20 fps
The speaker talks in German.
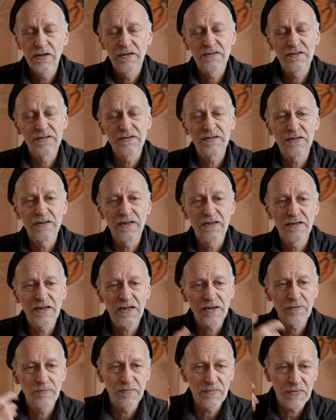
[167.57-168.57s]
sind die dann
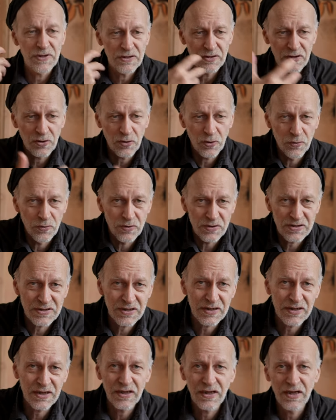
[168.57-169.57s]
eben in
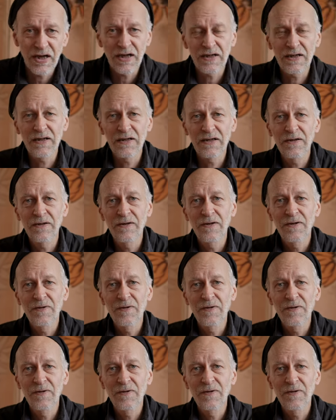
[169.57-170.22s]
Klöster gegangen